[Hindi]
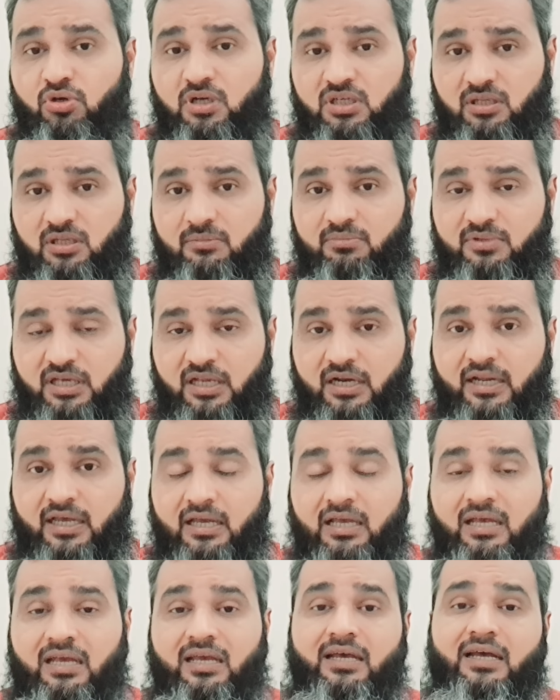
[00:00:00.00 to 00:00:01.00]
ख़त्म करना
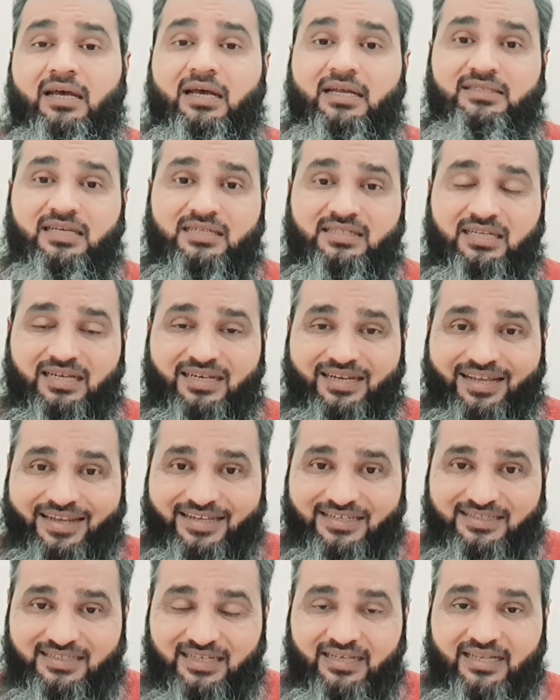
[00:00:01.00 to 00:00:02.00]
है जैसे
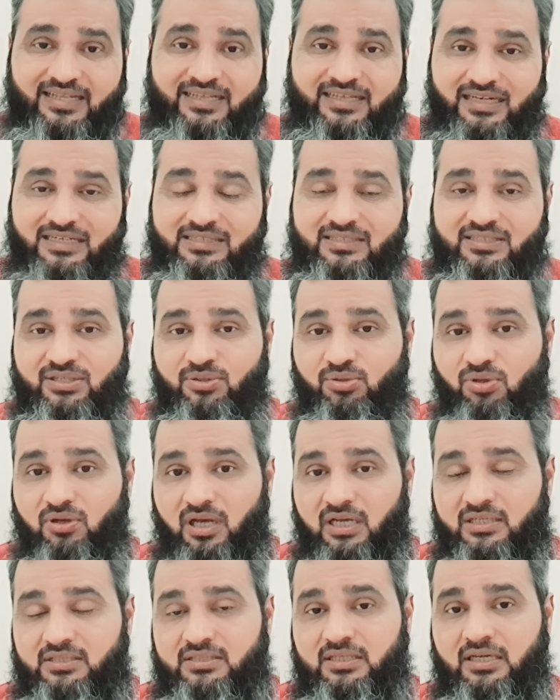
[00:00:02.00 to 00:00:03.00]
नई से नई करेंसी को
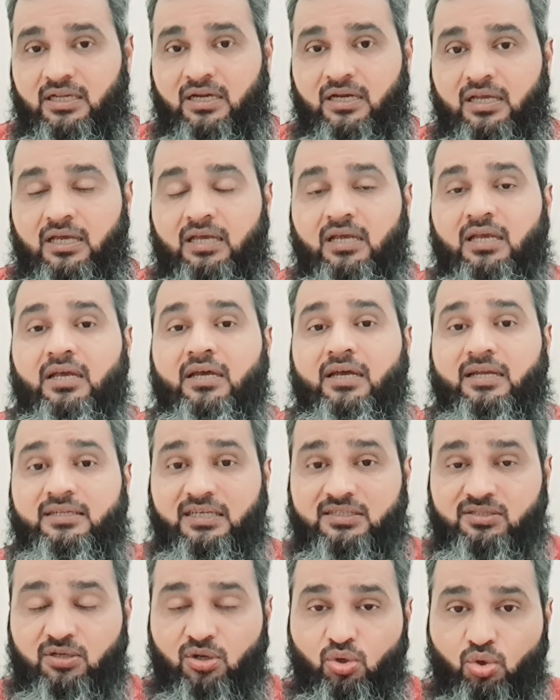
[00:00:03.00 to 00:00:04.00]
लॉन्च करना है
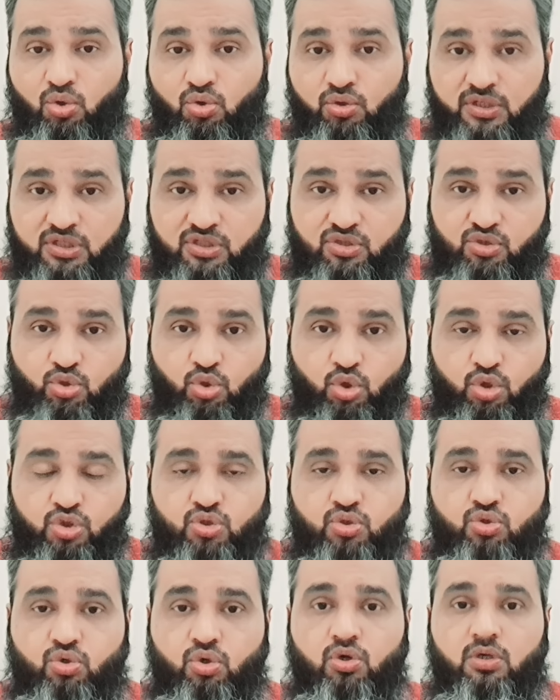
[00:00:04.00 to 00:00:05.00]
जैसे लोगों की
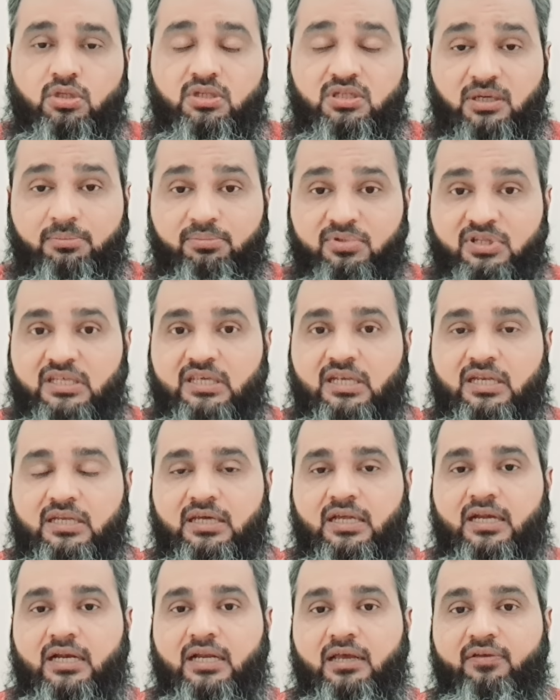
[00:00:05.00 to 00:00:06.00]
सोच को तब्दील
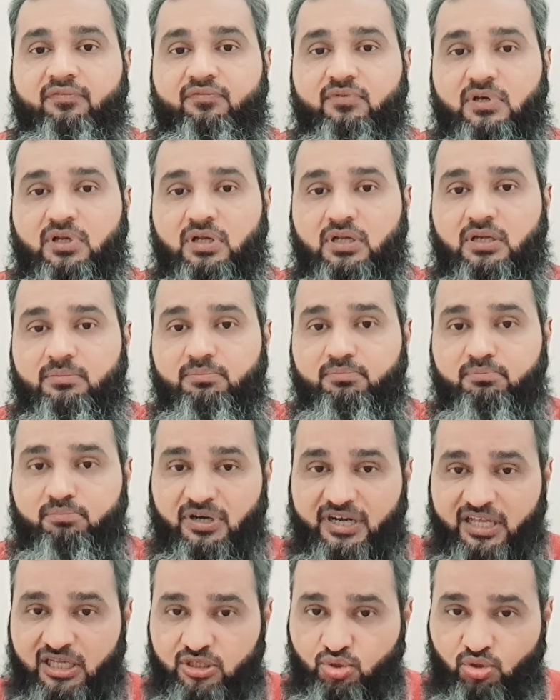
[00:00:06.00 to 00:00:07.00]
करना है
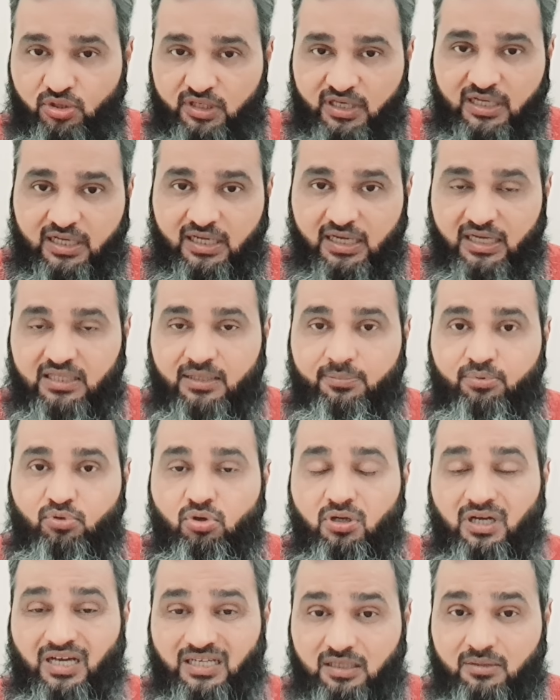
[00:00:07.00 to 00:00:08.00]
बड़े छोटे के अदब
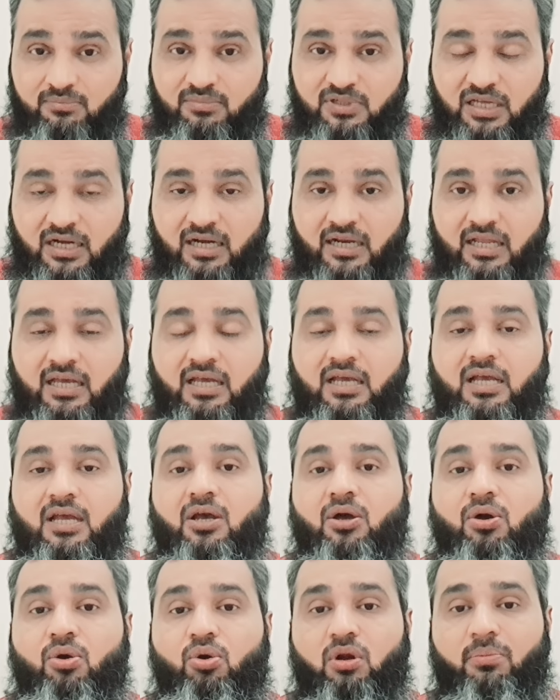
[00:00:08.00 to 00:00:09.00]
को ख़त्म करना है
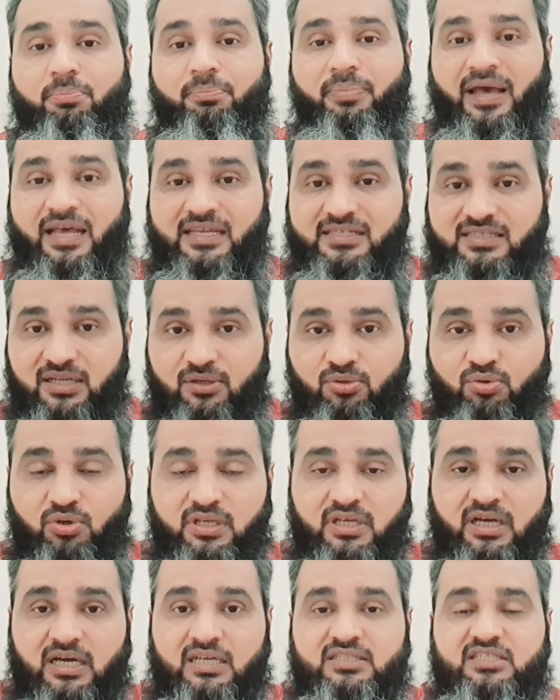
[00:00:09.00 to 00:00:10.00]
और पैसे को
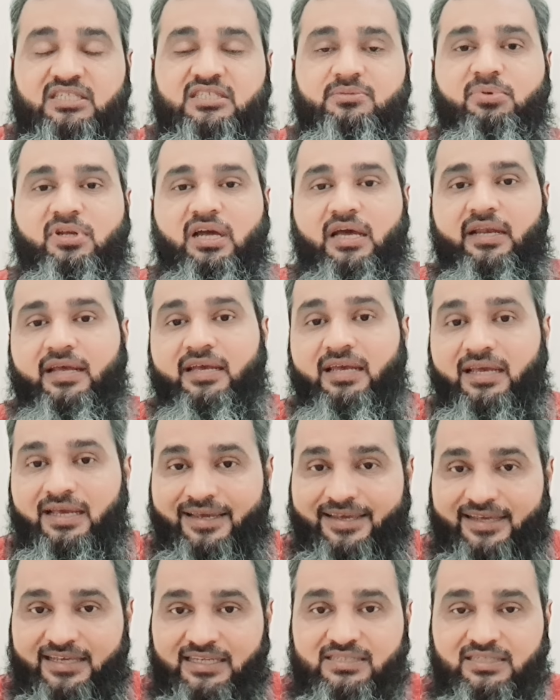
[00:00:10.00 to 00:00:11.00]
ही हर चीज़ बनाना है
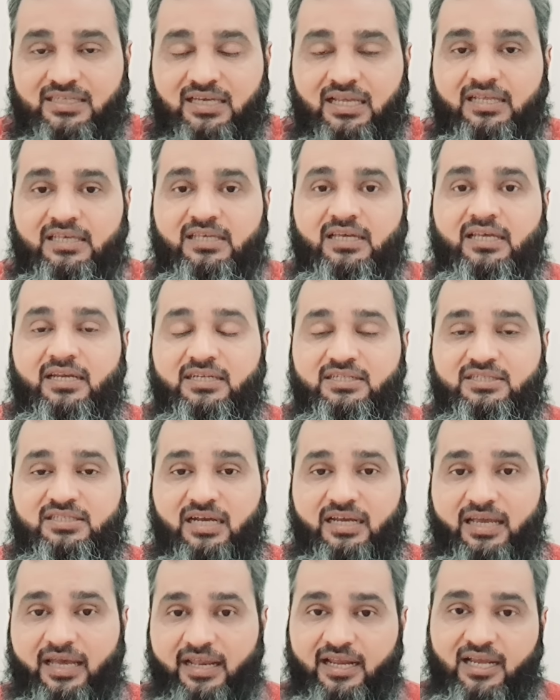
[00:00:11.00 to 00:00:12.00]
इसके लिए
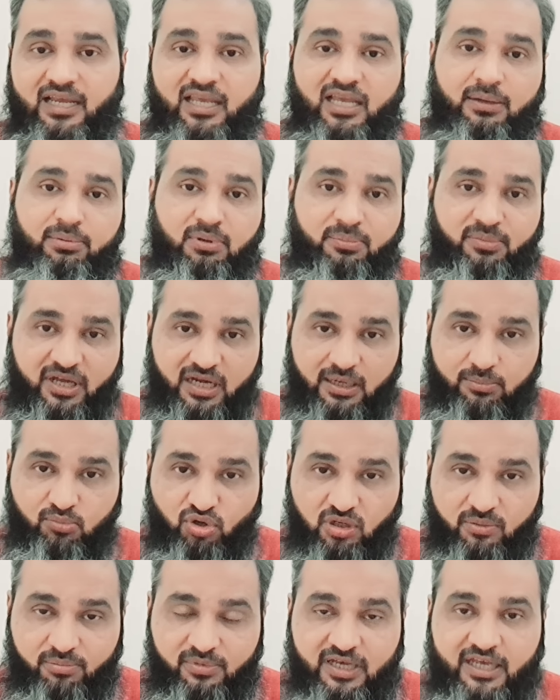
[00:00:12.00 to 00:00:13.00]
रशिया कह रहा है कि आप हमारे
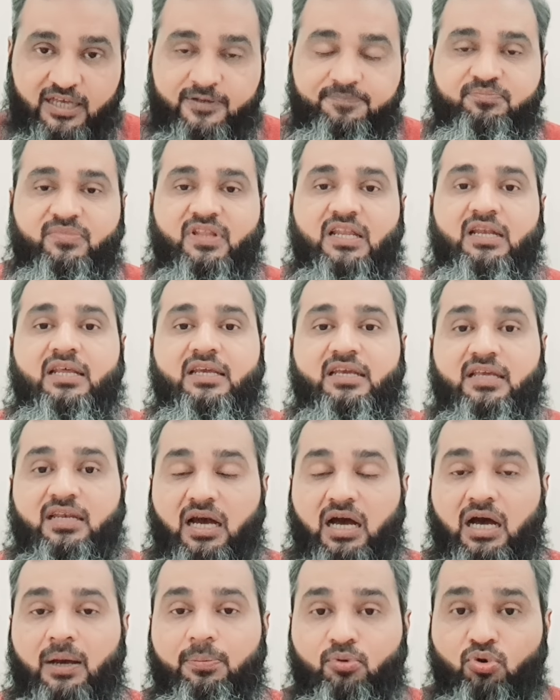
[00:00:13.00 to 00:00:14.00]
मुल्क में आएँ लेकिन
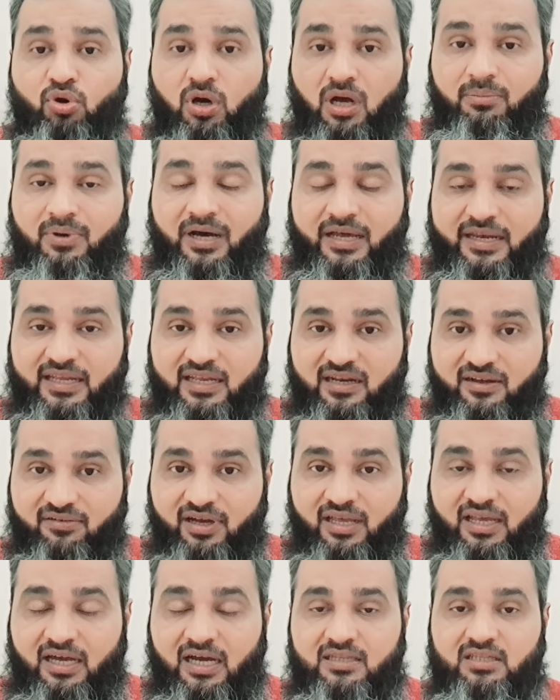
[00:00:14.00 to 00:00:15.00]
आपको हमारी
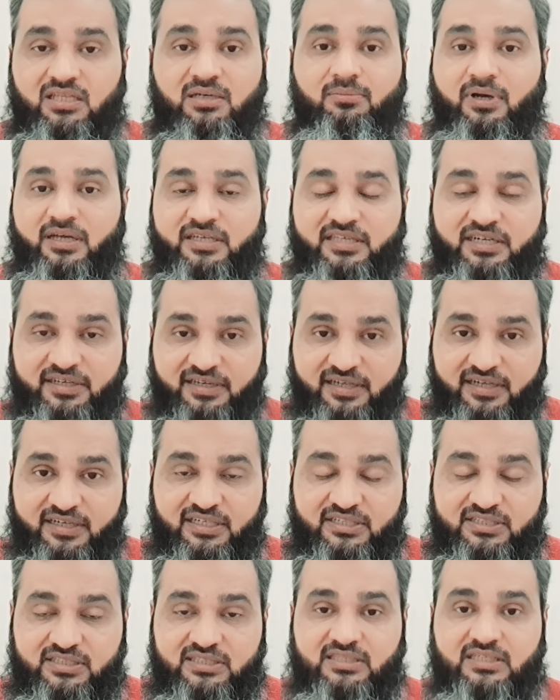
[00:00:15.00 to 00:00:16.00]
रवायात हमारी
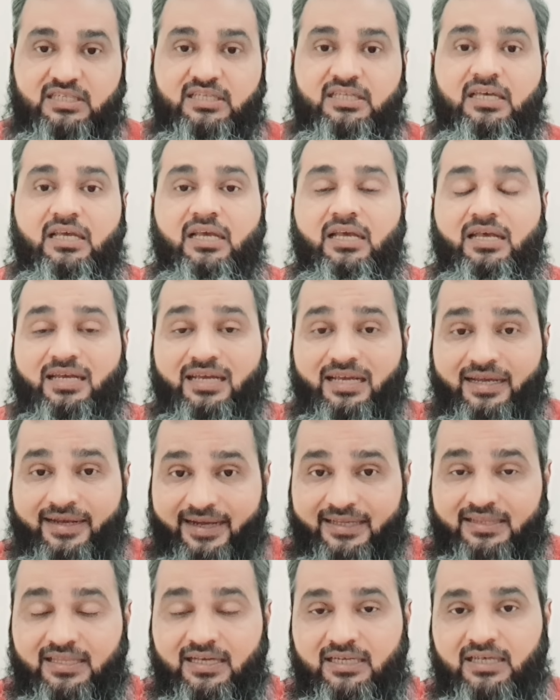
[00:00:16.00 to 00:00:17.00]
ट्रेडिशंस की
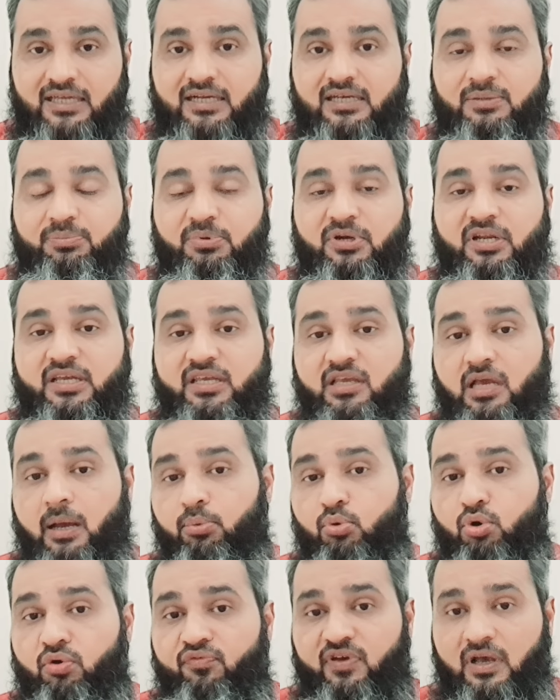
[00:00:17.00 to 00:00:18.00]
कदर करनी पड़ेगी
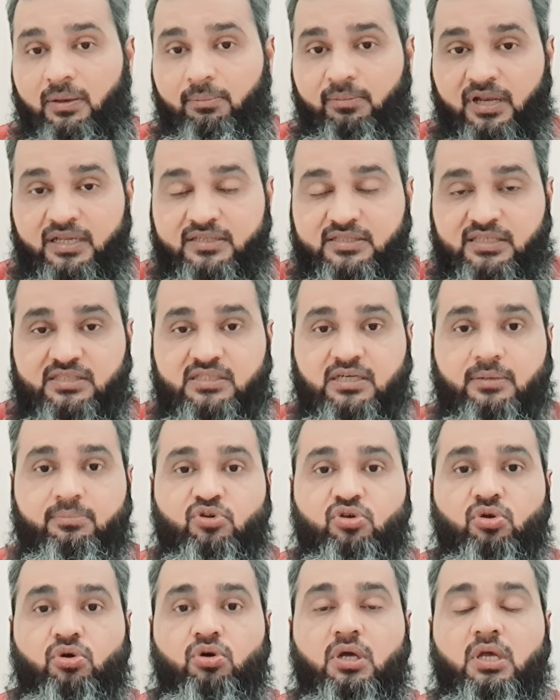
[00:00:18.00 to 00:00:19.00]
आपको फैमिली सिस्टम
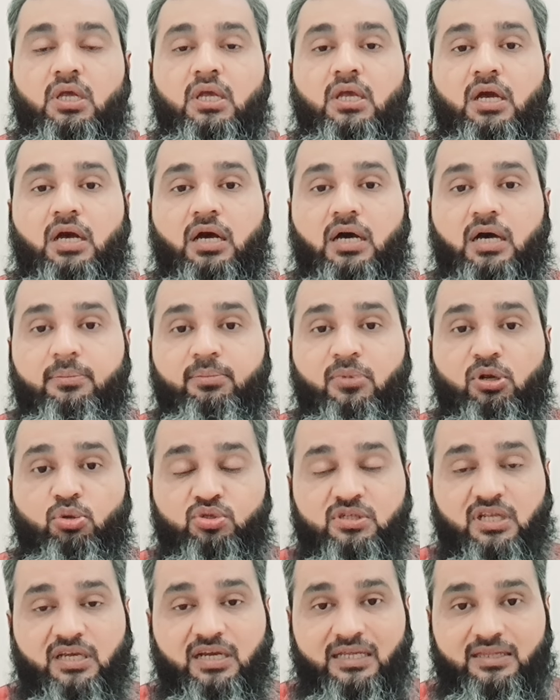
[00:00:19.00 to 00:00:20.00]
को
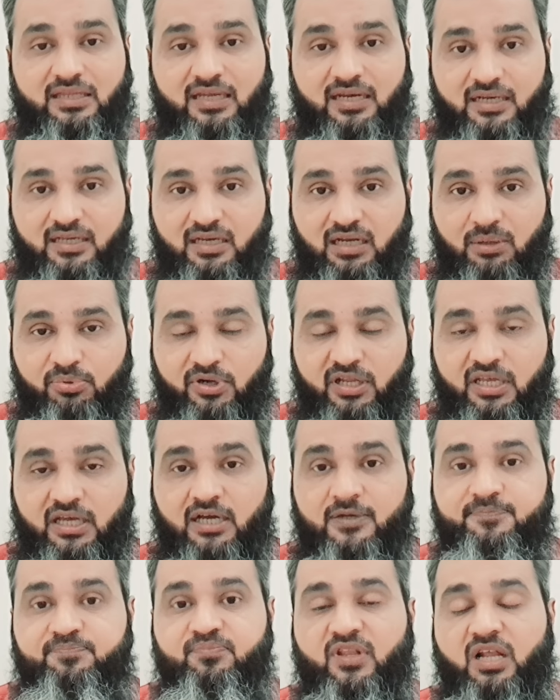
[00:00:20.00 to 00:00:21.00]
मलहूज खातर रखना
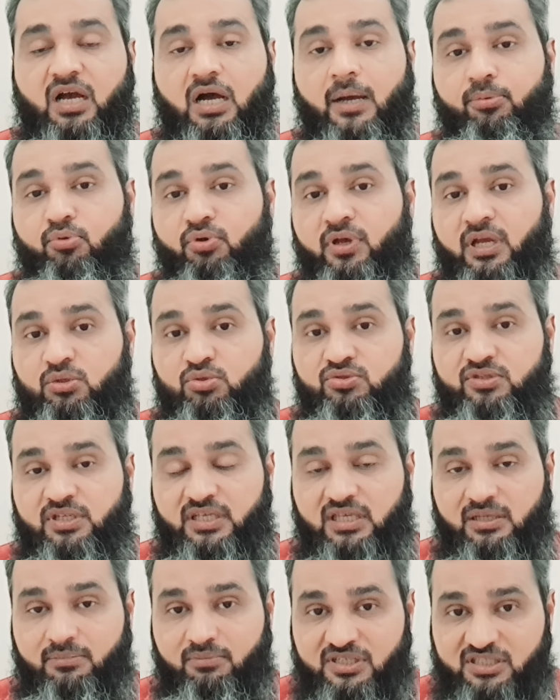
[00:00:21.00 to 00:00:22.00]
पड़ेगा आपको एक
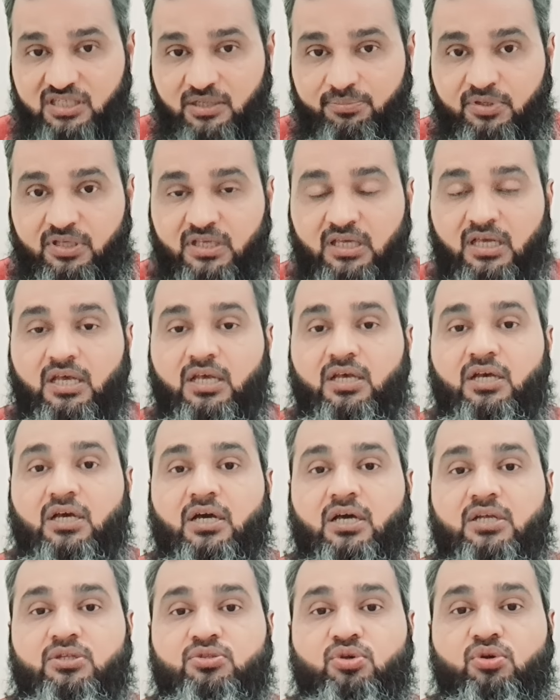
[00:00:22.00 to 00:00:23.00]
दूसरे की मजहबी
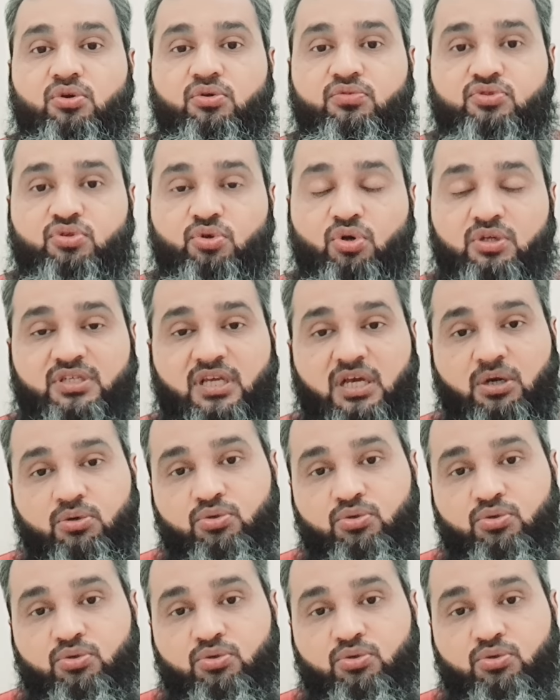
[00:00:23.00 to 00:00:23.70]
जो सोच है